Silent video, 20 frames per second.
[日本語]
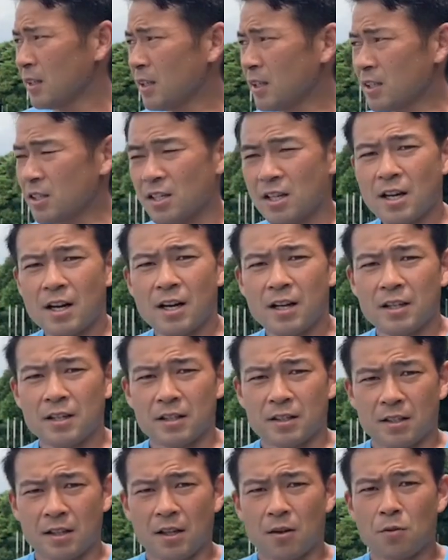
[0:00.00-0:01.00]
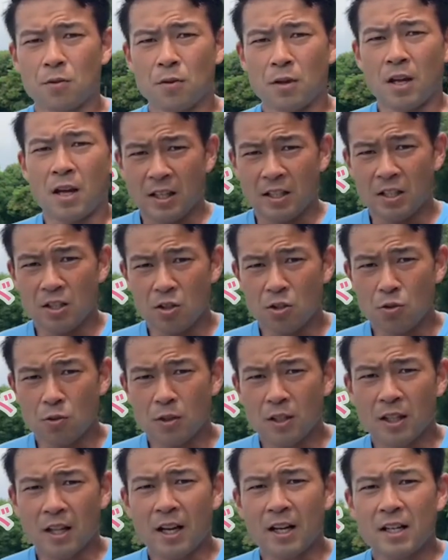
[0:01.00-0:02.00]
ただし、やはりですね、これ、身長
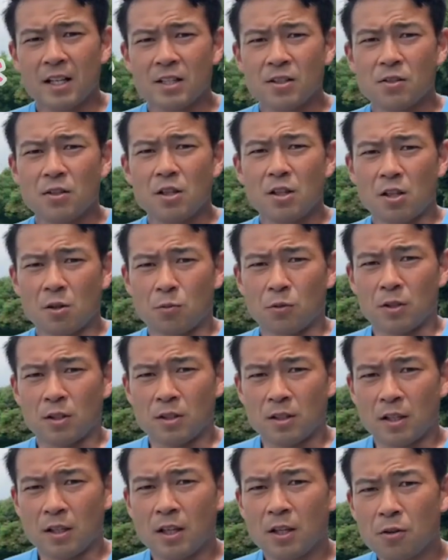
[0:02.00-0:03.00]
高すぎてもですね、